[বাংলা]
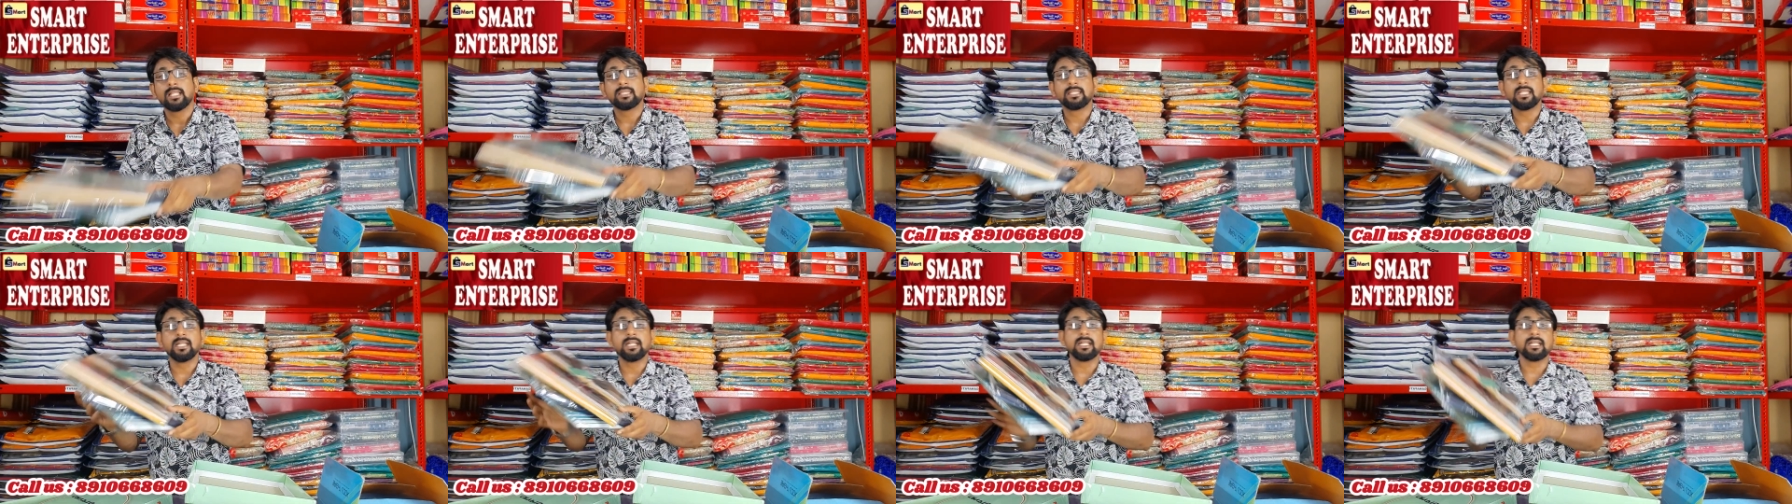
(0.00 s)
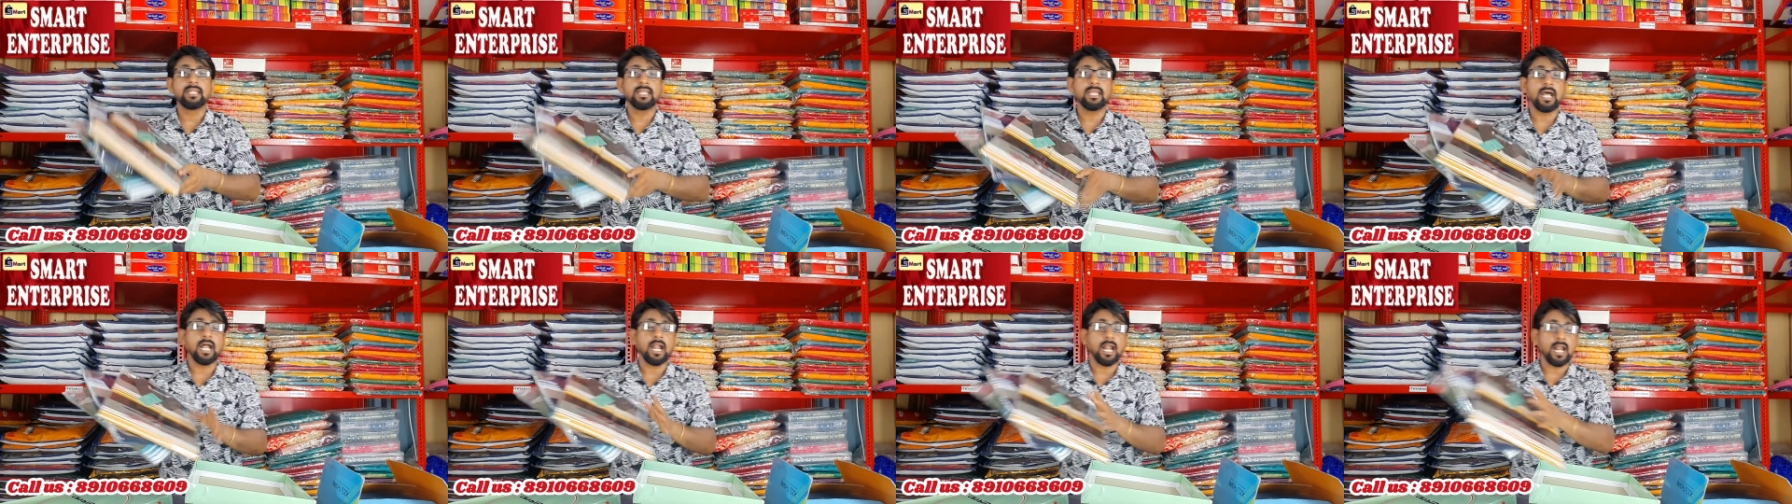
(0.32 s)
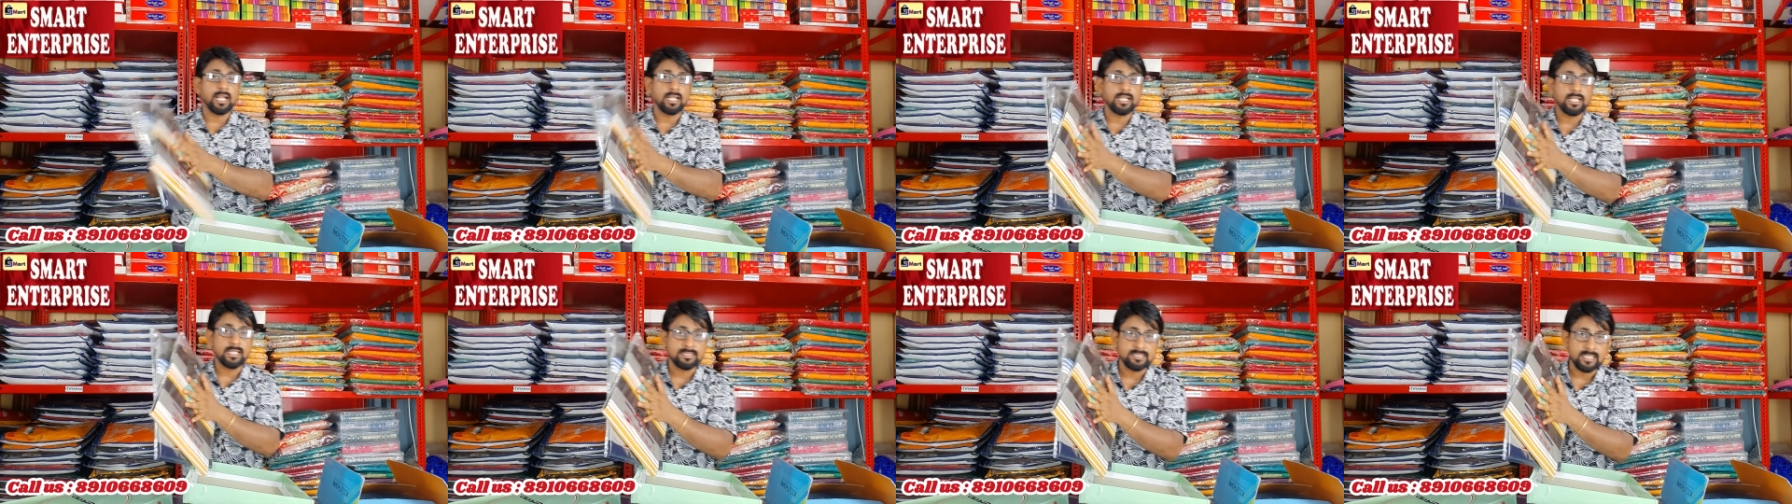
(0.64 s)
তিনটে
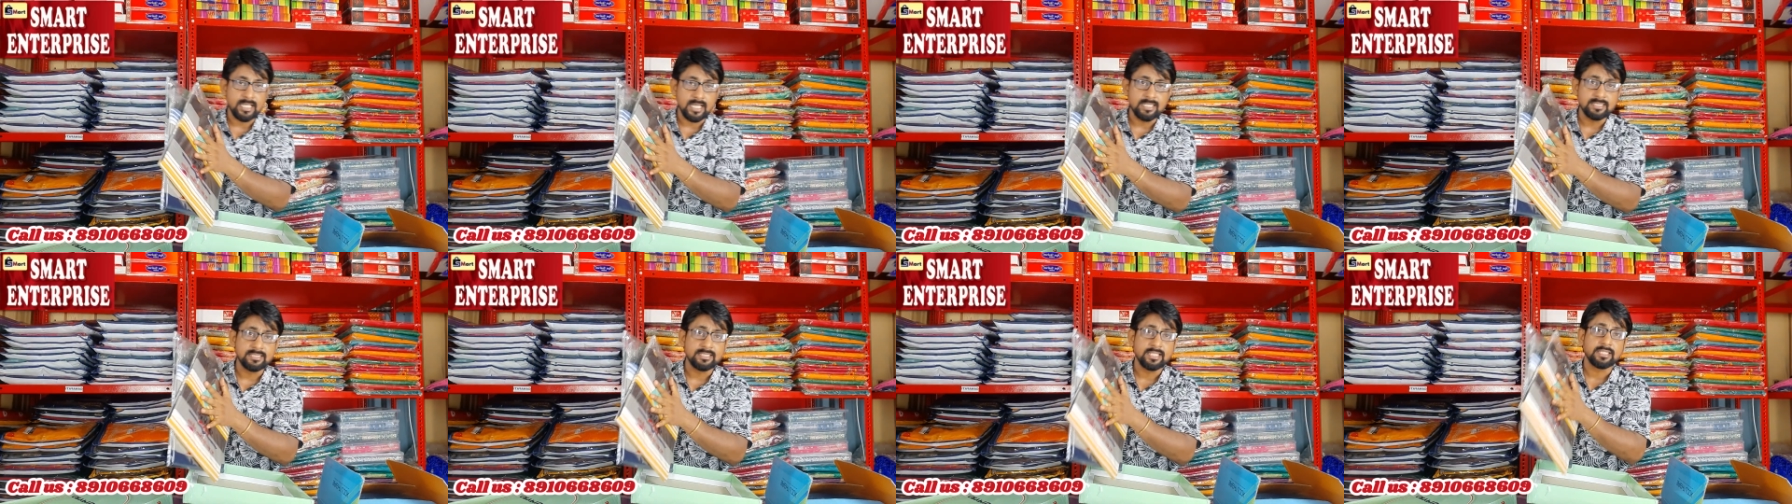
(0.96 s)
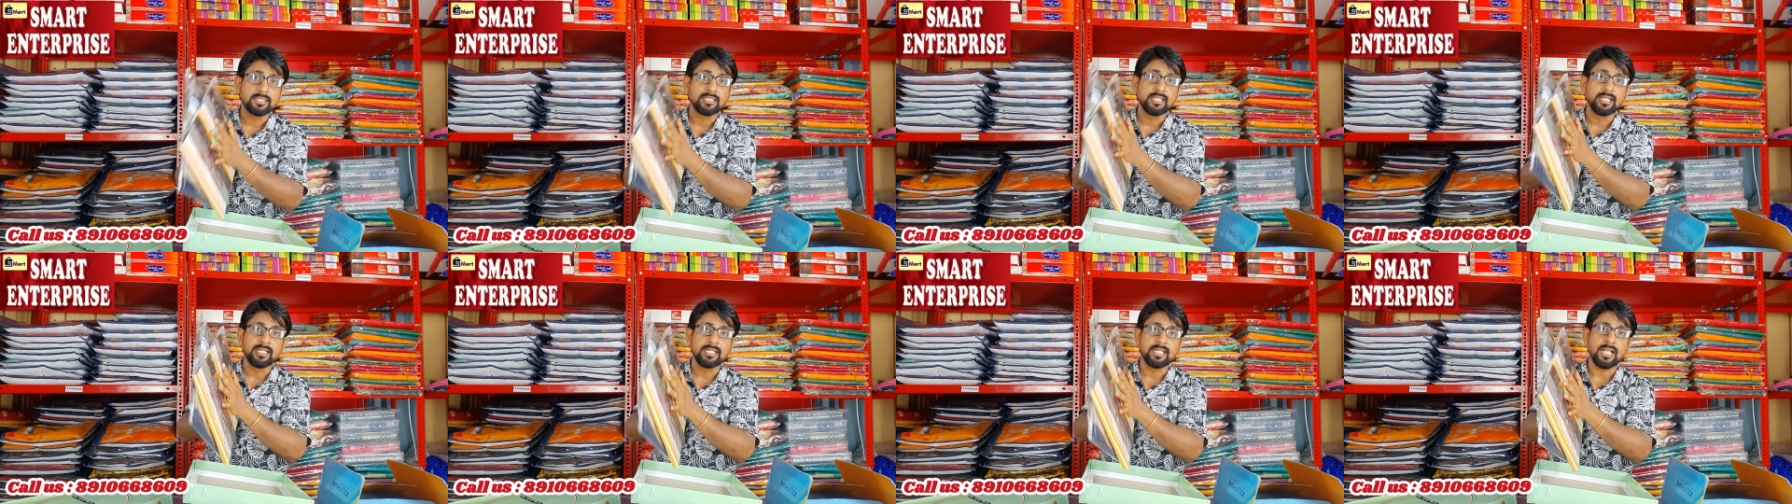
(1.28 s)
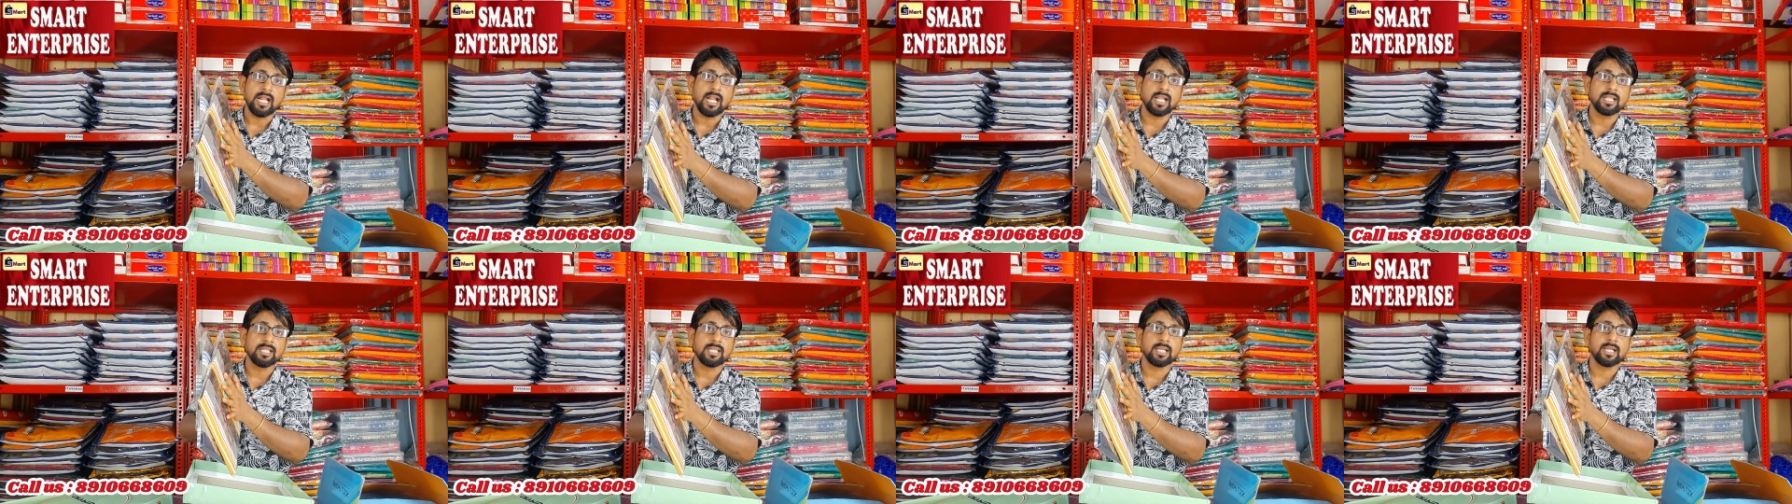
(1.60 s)
আলাদা সাইজ তিনটে
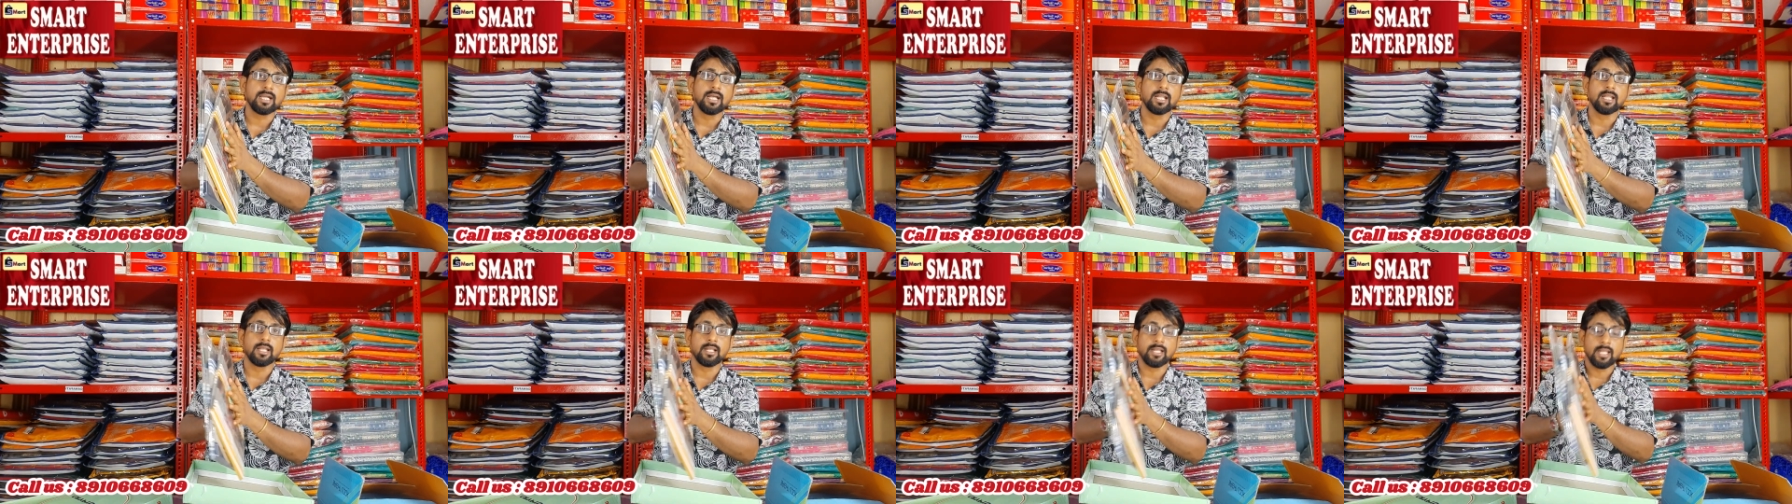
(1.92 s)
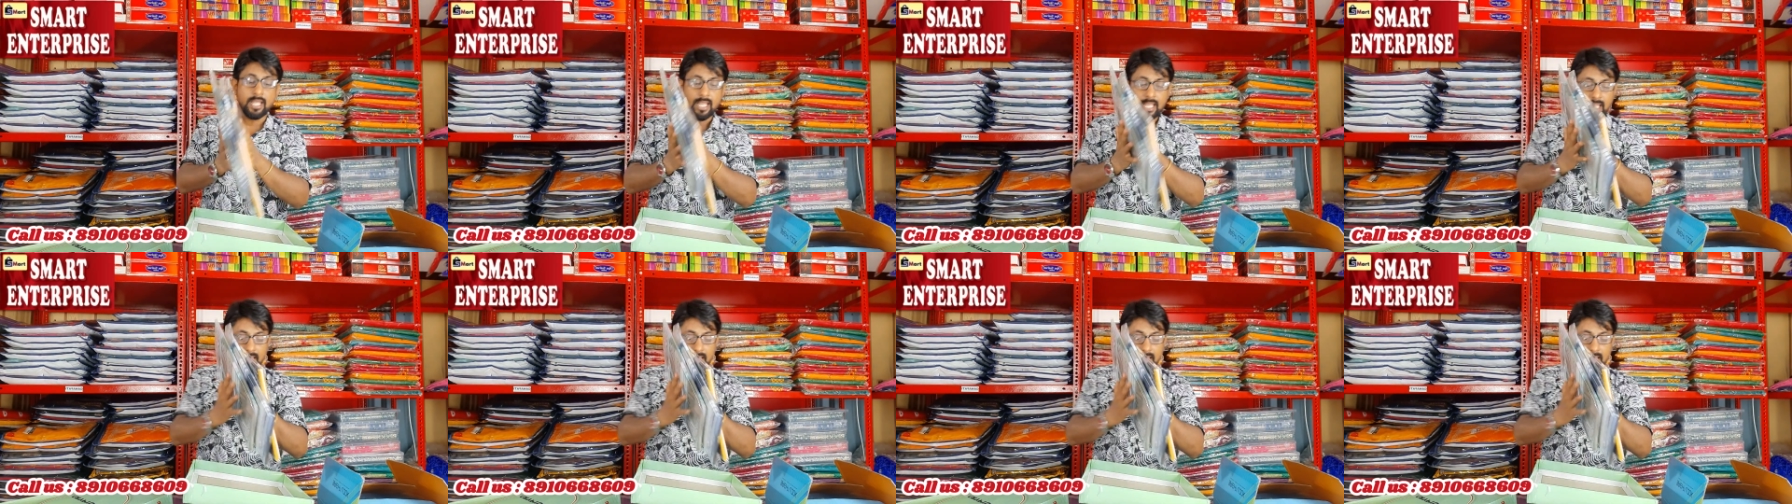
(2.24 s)
আলাদা কালার